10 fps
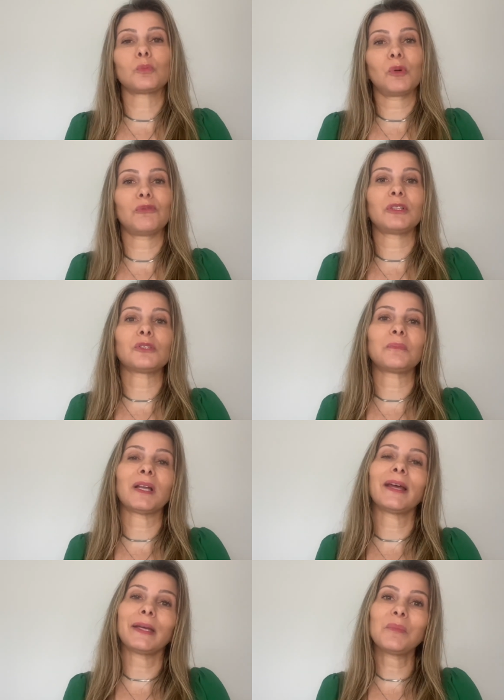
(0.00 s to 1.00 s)
movidos
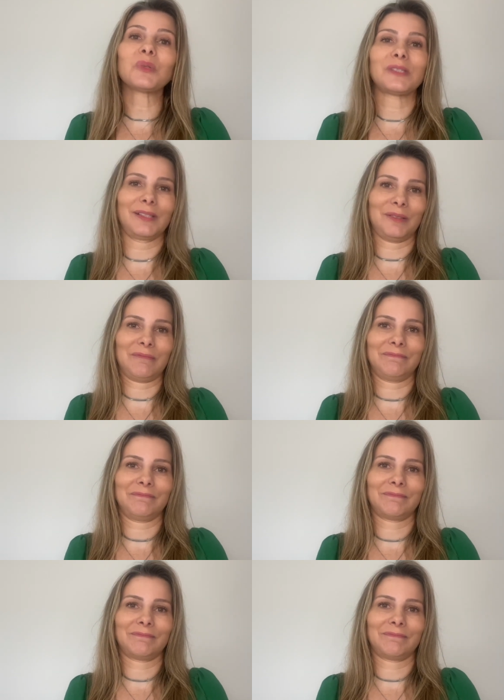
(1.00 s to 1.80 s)
pela emoção